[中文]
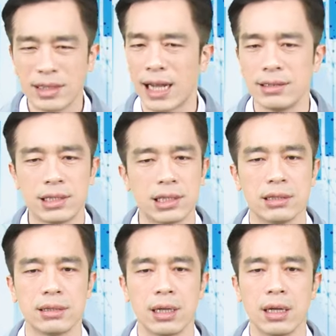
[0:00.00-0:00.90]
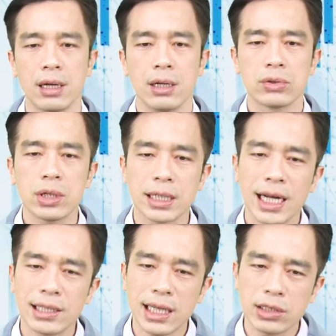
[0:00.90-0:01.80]
担心，所以你
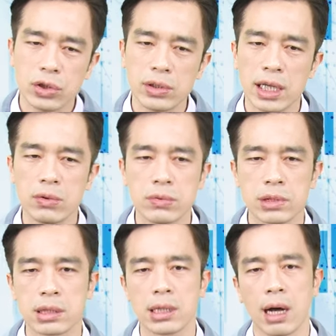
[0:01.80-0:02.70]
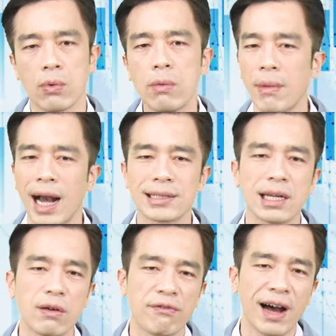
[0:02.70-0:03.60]
看在九点五十啊，我马
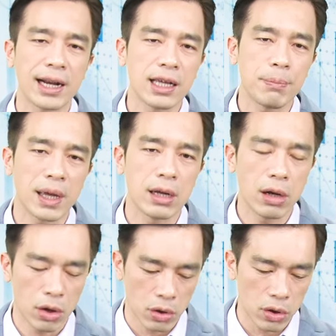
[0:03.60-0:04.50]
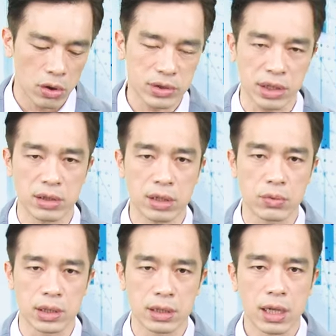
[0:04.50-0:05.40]
上又发了一篇肉肉等的
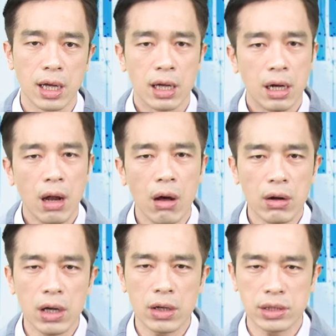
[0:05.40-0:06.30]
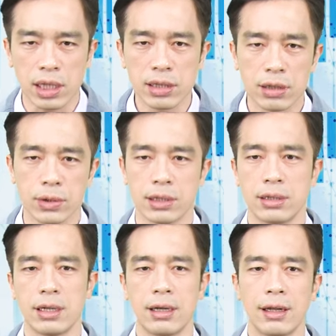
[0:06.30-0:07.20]
文。肉肉等的
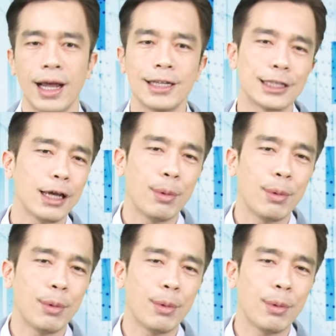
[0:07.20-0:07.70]
文，哎，这